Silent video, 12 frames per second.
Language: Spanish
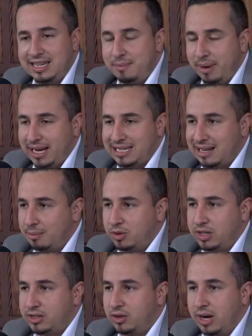siempre que
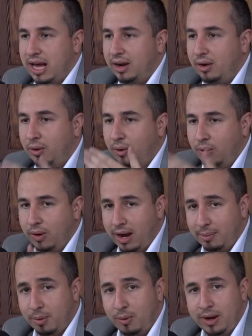estamos sesionando
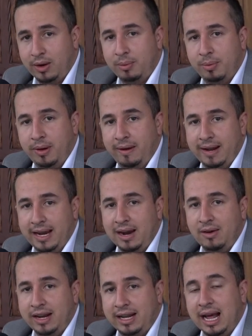el público puede venir.
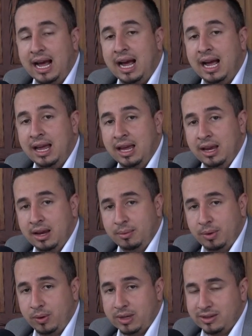Ahorita
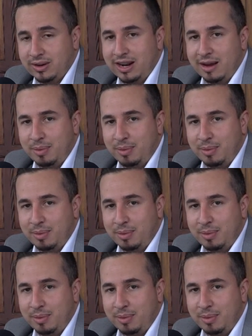por cuestiones de